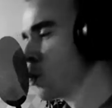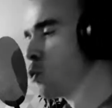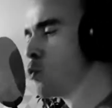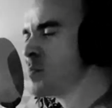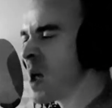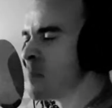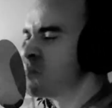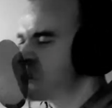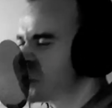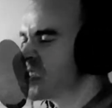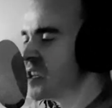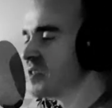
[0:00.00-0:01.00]
ou bien
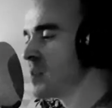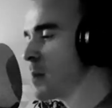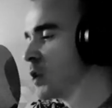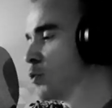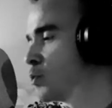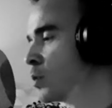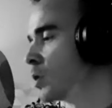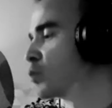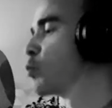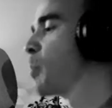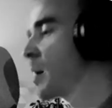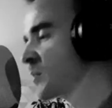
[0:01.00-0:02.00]
bousiller tes mains nues,
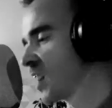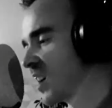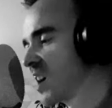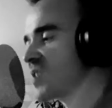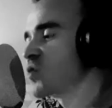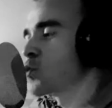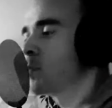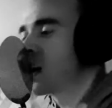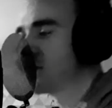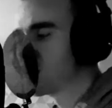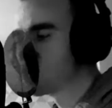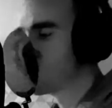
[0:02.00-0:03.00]
coupable d'agressions
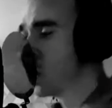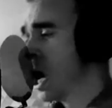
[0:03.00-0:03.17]
malvenues.